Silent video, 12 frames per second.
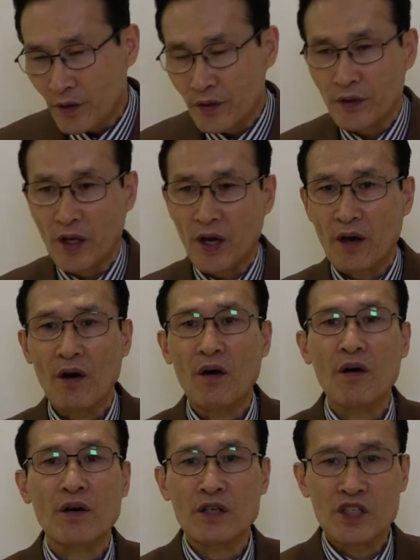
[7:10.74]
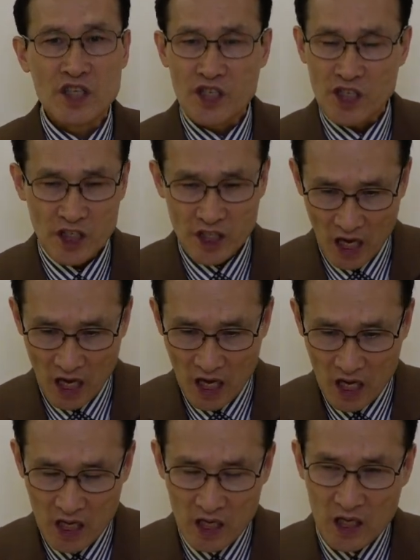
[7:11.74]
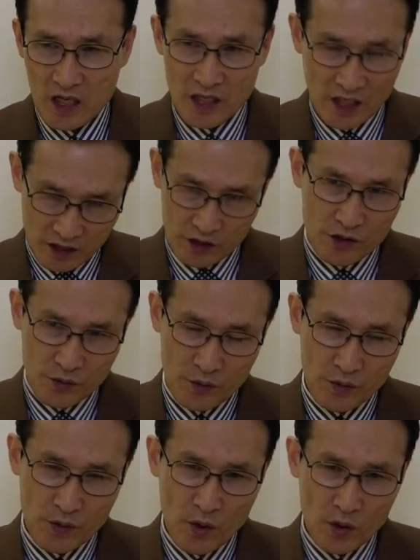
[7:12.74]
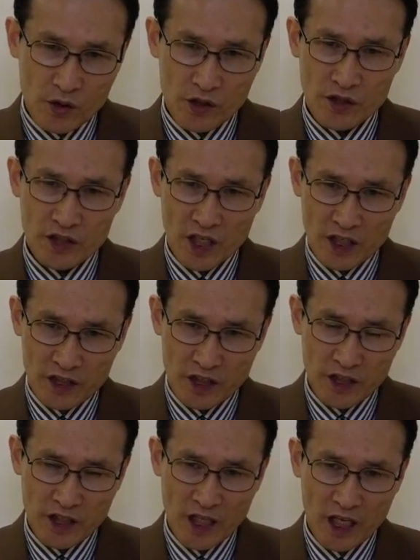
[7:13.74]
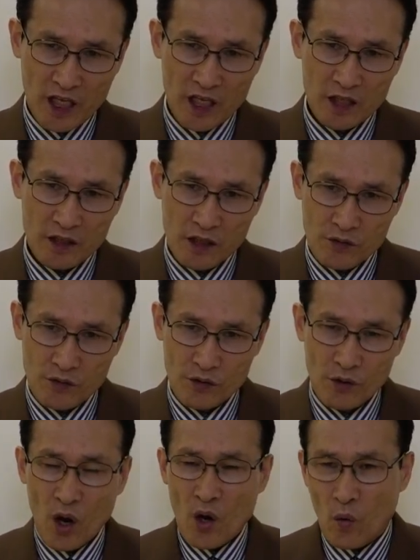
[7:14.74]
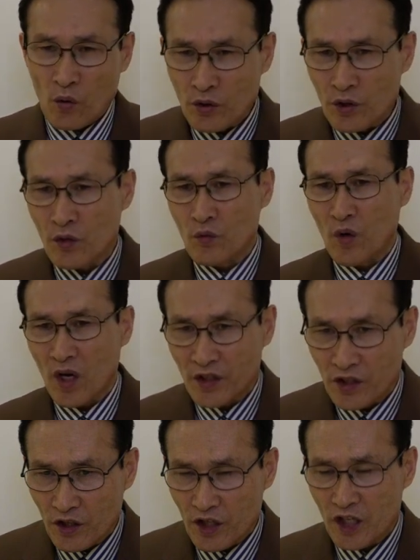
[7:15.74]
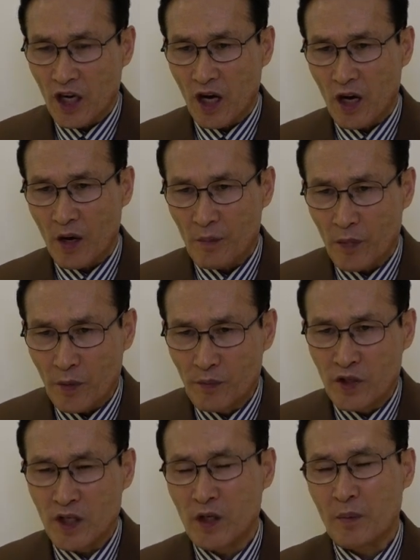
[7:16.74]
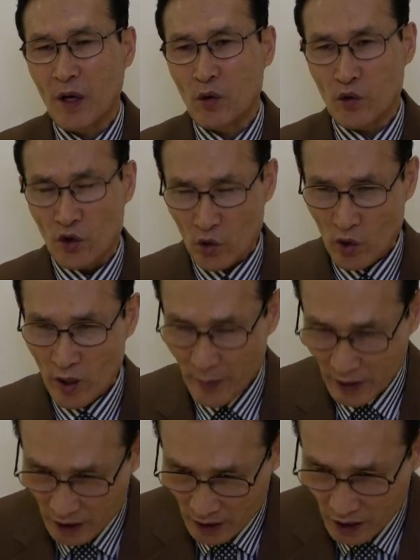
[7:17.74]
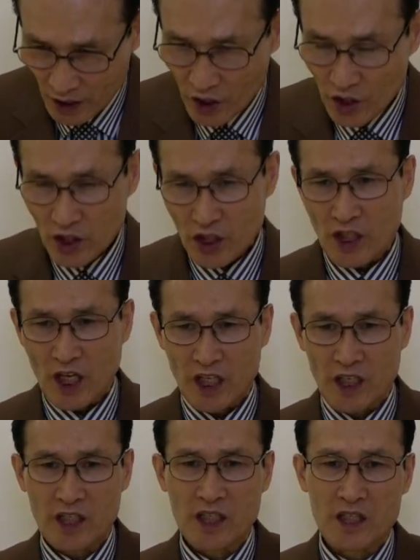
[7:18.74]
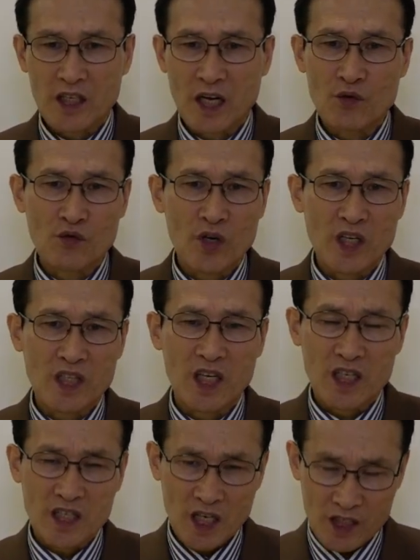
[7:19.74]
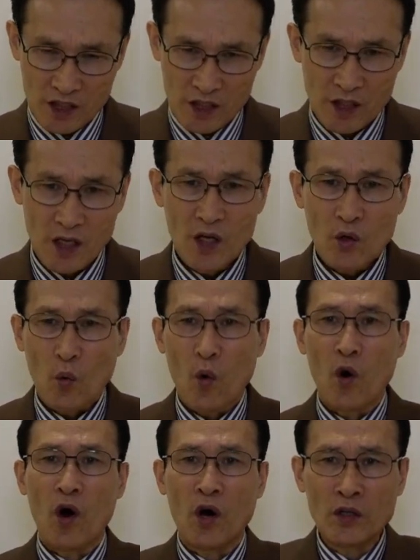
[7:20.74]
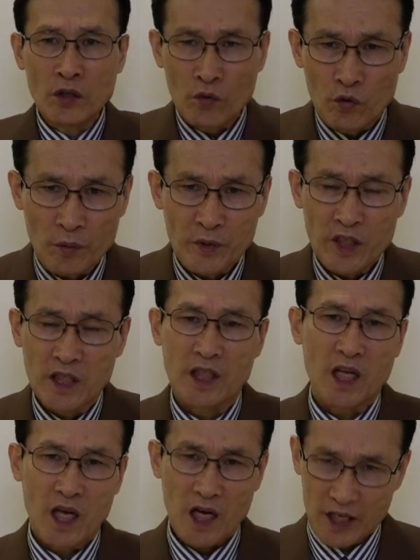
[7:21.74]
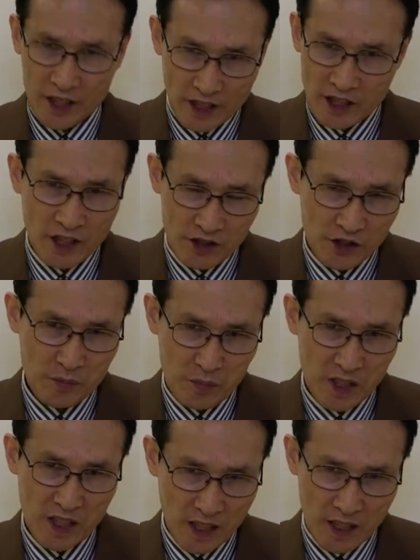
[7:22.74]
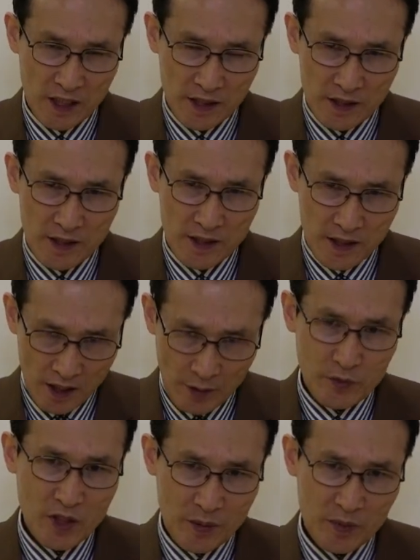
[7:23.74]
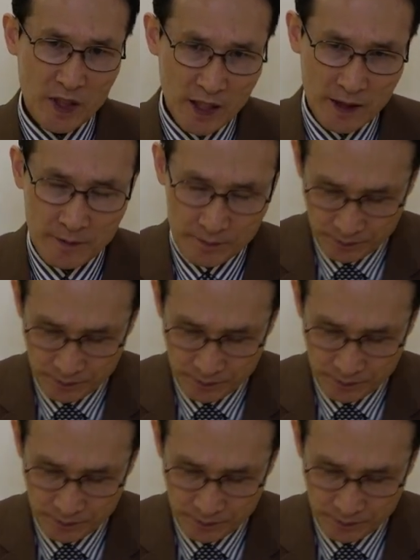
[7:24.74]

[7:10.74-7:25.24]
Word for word: 이게 허실실이다. 라는 것이고요. 정상적인 나라가 될 수 있도록 공정과 정의가 법치를 바로 세워야만이 이 나라는 살 수가 있다는 사실을 온 국민은 알아야 될 것입니다. 감사합니다.